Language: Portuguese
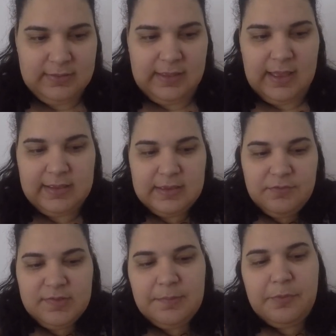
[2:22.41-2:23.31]
Né? Aqui
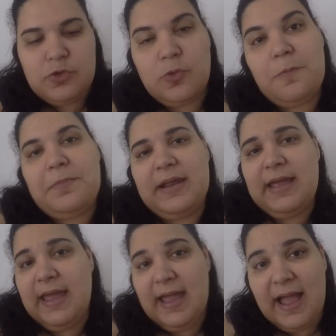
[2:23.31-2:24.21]
você pode comprar
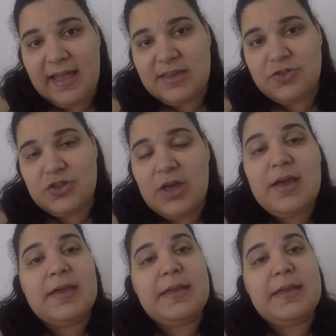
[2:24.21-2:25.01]
em reais